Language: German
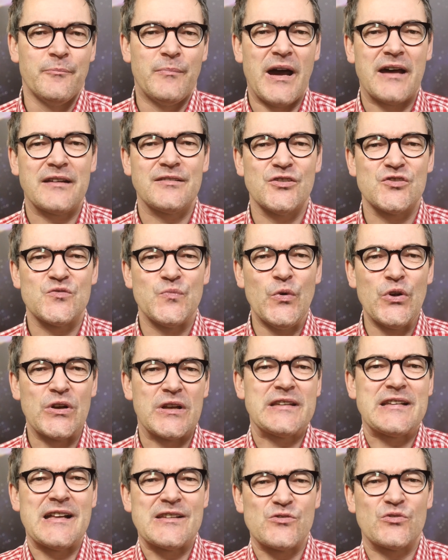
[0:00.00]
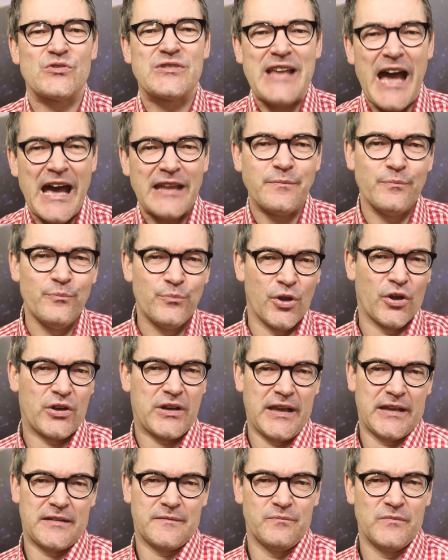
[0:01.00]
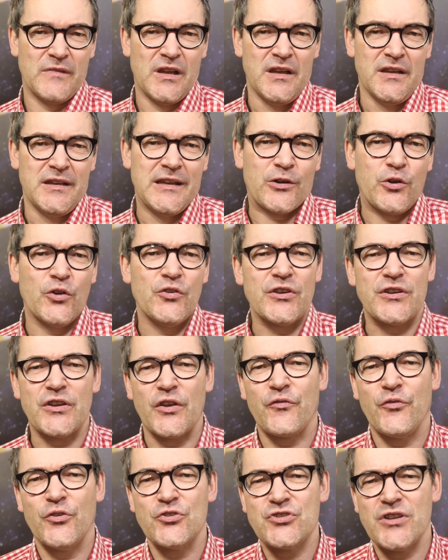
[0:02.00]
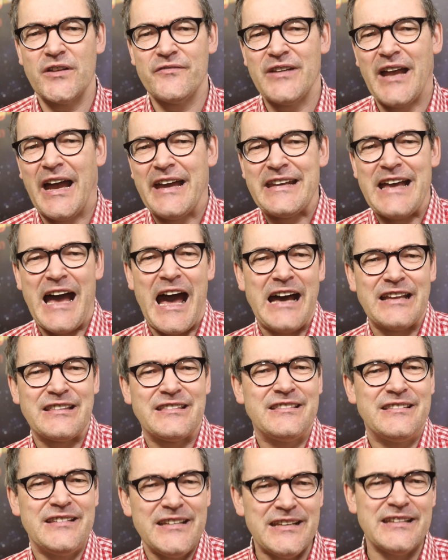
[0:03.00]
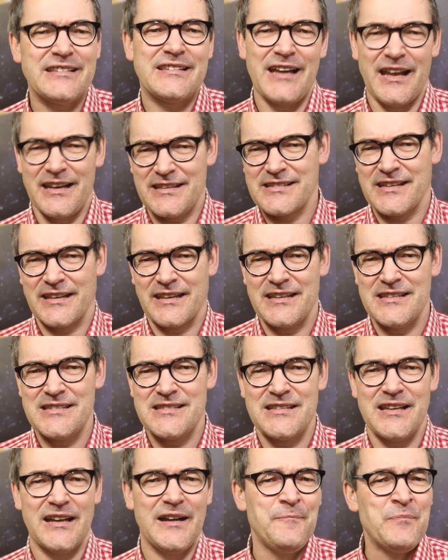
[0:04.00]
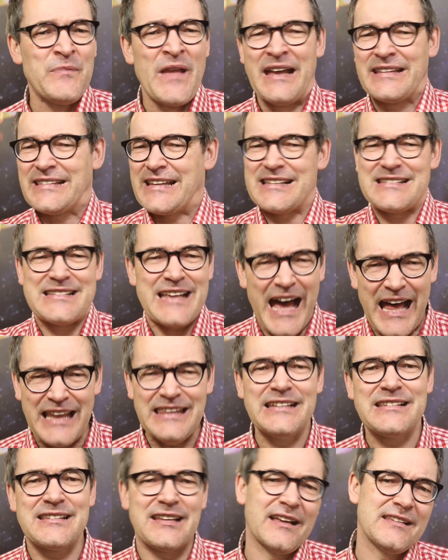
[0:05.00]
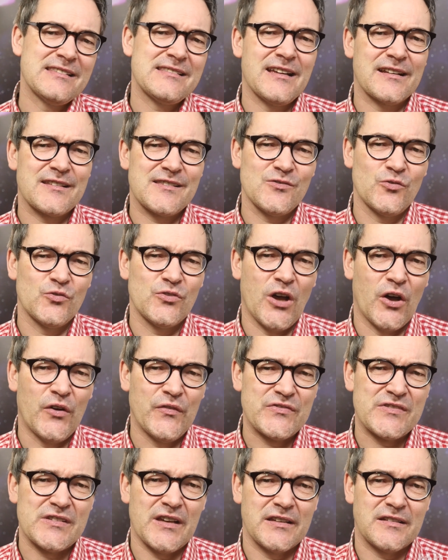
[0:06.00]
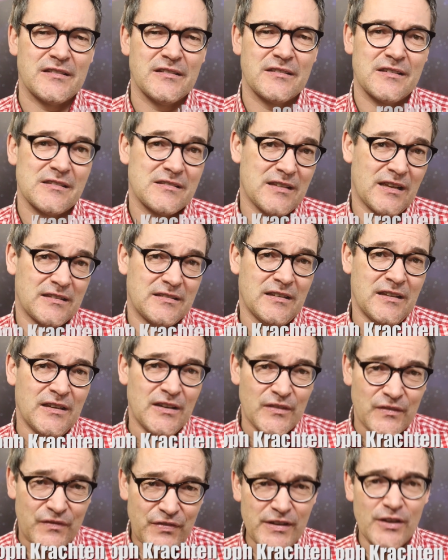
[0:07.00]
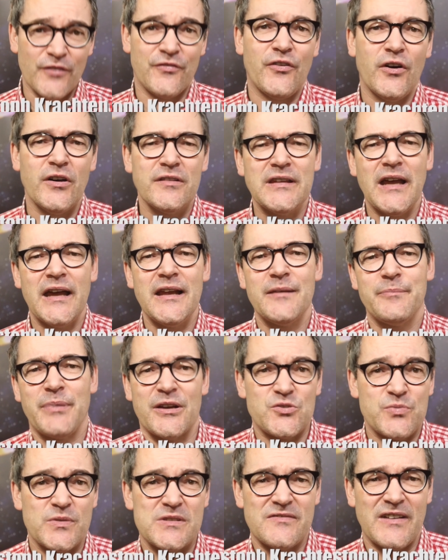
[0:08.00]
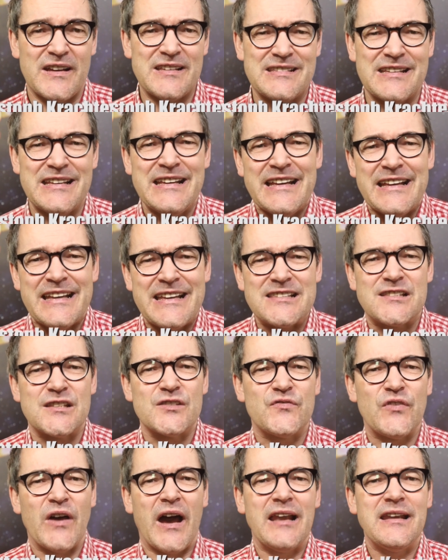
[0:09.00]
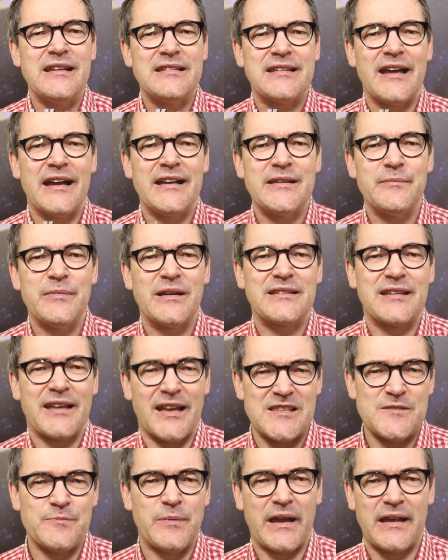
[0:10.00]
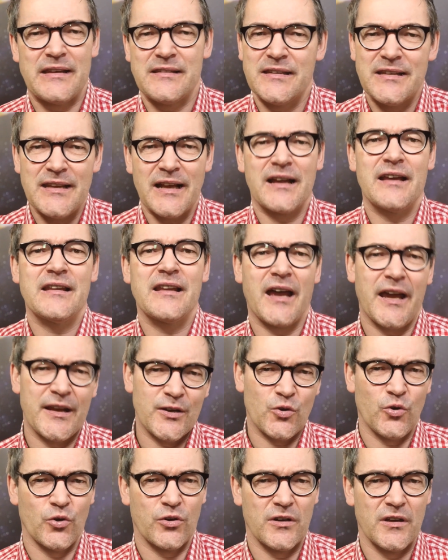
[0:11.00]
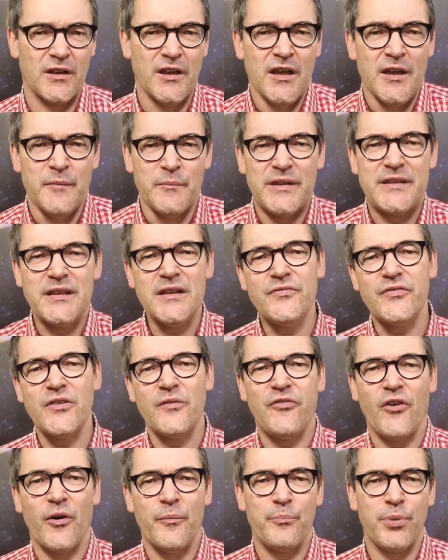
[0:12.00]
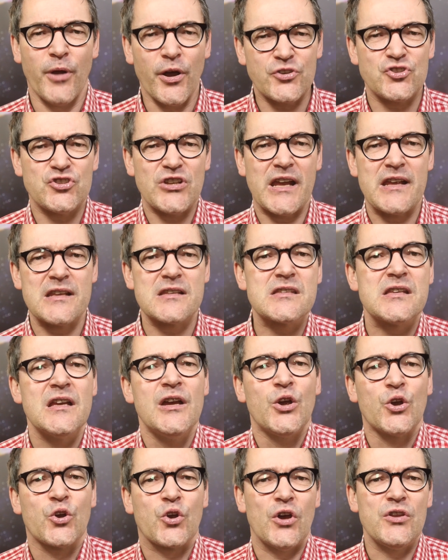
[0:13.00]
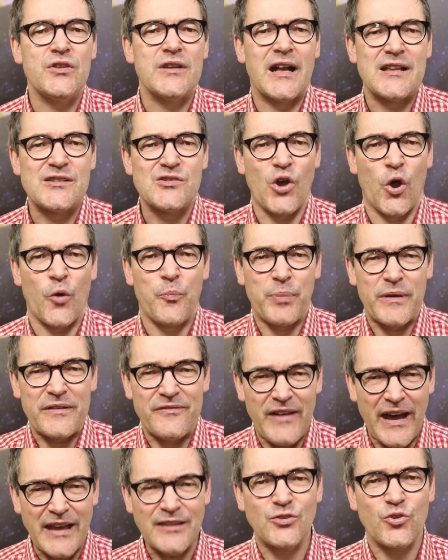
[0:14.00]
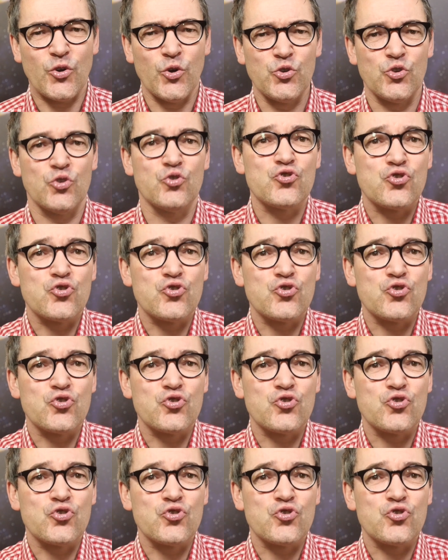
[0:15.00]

machen es möglich, also Datenblockketten. Ihr könnt euch das vorstellen wie eine Art digitales Register, das alle Transaktionen aufzeichnet. Es hat Viele Vorteile, beispielsweise ist es für alle Teilnehmer transparent, jeder kann reingucken. Mithilfe von Blockchains können also auch Privatkunden